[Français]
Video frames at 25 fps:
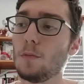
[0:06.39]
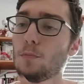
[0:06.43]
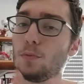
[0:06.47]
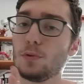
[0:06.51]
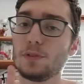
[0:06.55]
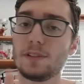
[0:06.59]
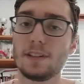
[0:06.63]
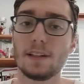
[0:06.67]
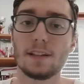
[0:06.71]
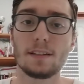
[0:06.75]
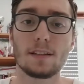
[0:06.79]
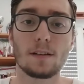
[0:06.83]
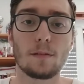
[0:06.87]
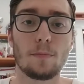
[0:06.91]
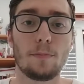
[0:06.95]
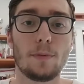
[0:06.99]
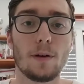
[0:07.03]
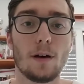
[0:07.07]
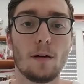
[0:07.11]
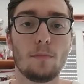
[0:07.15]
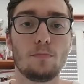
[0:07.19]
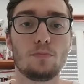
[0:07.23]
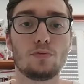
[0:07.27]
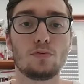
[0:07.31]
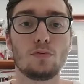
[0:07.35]
Peut-être
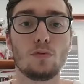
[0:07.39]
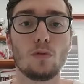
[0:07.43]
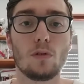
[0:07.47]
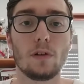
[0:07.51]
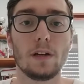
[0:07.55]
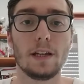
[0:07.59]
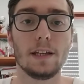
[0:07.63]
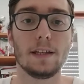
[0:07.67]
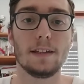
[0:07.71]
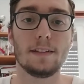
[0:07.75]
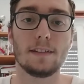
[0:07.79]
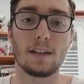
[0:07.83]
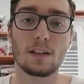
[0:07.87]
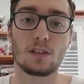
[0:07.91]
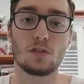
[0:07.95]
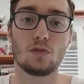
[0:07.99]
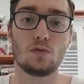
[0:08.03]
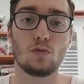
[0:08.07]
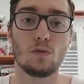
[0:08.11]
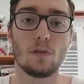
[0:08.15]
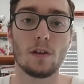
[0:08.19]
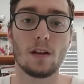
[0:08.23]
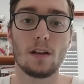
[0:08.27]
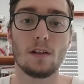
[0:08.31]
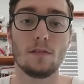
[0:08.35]
pas pour les
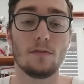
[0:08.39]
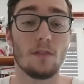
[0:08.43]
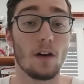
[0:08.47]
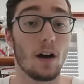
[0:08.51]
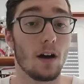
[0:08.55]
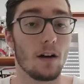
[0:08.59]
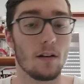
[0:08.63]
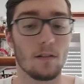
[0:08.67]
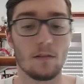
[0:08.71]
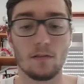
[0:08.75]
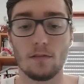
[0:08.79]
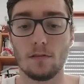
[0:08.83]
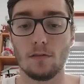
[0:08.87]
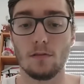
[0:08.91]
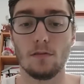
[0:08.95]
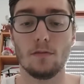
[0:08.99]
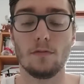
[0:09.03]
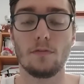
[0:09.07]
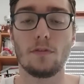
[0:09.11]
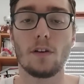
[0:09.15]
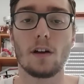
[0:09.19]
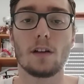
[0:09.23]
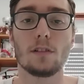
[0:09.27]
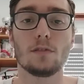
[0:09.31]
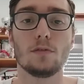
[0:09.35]
actuels, fins euh,
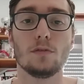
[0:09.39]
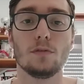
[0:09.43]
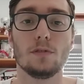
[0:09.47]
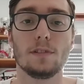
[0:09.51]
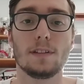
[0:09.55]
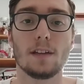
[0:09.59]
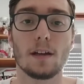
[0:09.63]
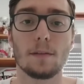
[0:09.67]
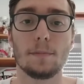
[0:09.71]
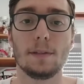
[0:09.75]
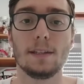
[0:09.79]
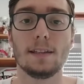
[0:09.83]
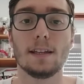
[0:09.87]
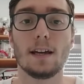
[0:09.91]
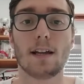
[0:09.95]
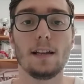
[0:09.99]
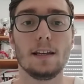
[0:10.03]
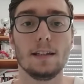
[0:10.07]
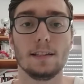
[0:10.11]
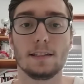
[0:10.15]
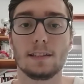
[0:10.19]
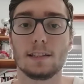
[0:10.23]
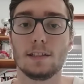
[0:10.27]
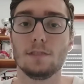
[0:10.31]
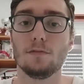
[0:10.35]
fin de
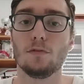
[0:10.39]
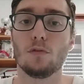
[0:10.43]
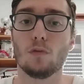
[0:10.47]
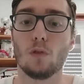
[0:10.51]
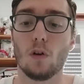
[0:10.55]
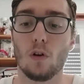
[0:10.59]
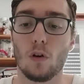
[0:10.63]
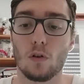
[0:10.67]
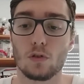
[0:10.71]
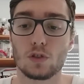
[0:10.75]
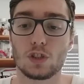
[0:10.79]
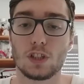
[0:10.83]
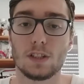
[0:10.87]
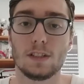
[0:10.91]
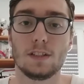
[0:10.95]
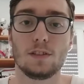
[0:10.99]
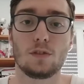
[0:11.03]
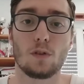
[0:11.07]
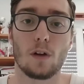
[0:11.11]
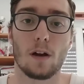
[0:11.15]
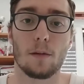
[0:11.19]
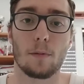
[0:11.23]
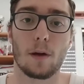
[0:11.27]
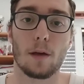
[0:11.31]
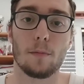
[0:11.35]
terminale et qui vont enchaîner
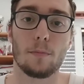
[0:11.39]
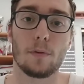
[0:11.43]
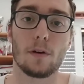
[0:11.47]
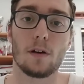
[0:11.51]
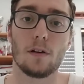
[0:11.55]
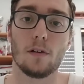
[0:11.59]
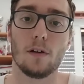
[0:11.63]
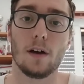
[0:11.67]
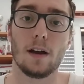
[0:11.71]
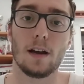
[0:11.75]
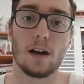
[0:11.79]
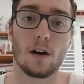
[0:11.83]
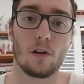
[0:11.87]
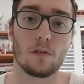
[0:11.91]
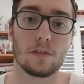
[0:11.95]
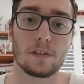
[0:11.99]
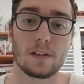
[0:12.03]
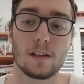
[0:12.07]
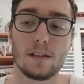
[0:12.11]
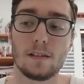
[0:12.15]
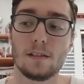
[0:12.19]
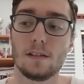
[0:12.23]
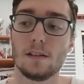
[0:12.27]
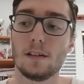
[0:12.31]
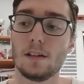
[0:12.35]
sur la prépa à la
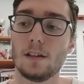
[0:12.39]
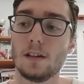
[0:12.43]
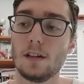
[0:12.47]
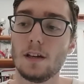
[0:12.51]
rentrée,